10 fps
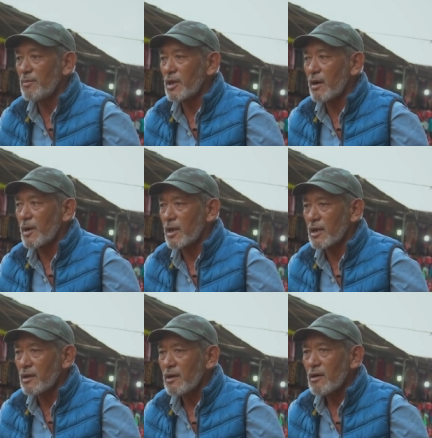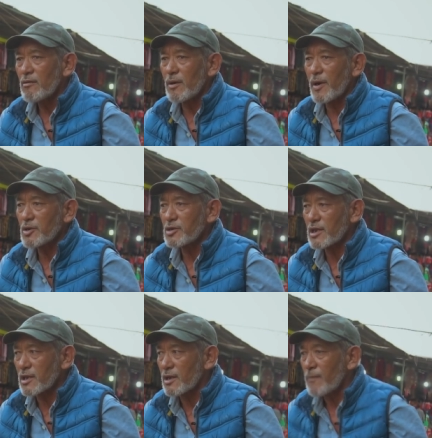तीन महीना हमारा ये व्यापार जो
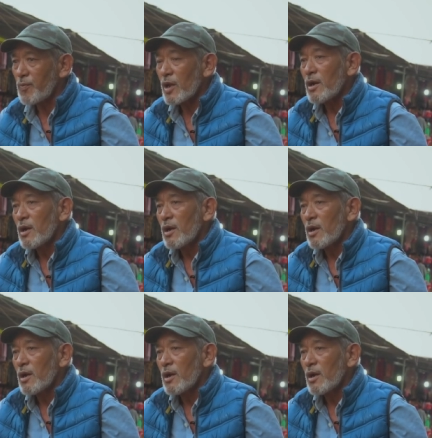चलता है